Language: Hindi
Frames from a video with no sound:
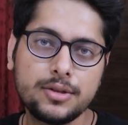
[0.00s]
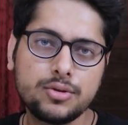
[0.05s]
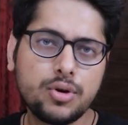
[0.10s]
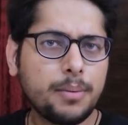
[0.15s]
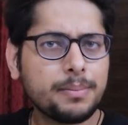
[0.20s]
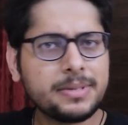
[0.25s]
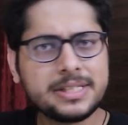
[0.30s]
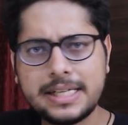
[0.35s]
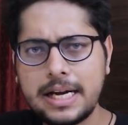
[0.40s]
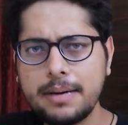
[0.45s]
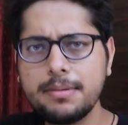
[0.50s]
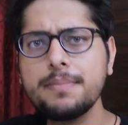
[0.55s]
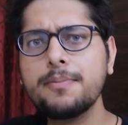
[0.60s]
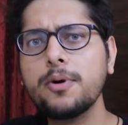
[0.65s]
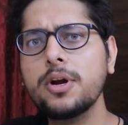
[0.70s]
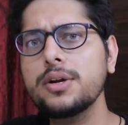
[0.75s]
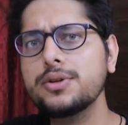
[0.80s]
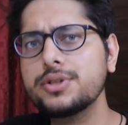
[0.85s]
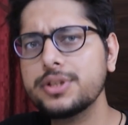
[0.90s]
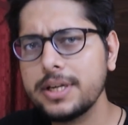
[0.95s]
तो अब इसका भी
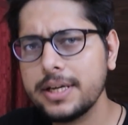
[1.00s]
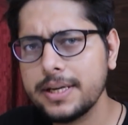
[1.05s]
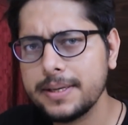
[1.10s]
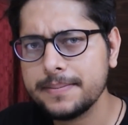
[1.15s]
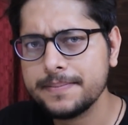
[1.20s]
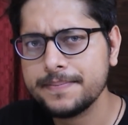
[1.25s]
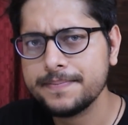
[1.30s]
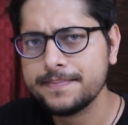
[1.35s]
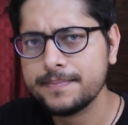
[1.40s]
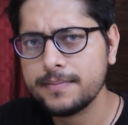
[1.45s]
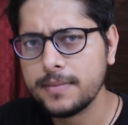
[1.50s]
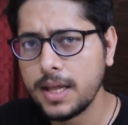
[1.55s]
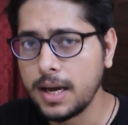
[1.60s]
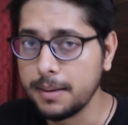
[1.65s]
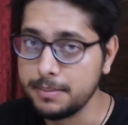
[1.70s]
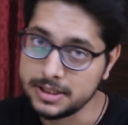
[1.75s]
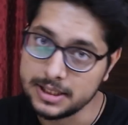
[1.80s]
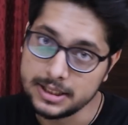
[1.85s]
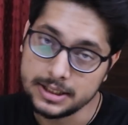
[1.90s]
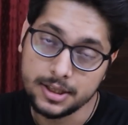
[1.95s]
पॉल्यूशन है
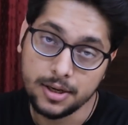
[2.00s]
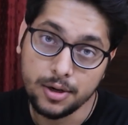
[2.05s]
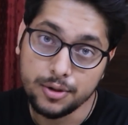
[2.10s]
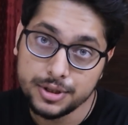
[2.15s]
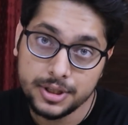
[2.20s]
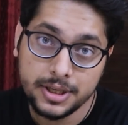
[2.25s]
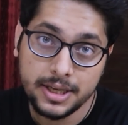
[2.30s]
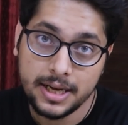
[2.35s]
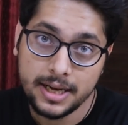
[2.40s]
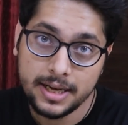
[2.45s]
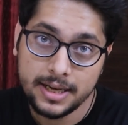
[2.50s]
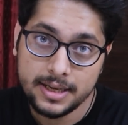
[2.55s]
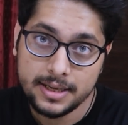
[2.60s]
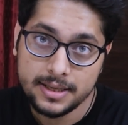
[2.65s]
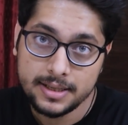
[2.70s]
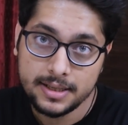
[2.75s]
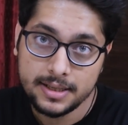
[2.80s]
अब इसका सोल्यूशन क्या है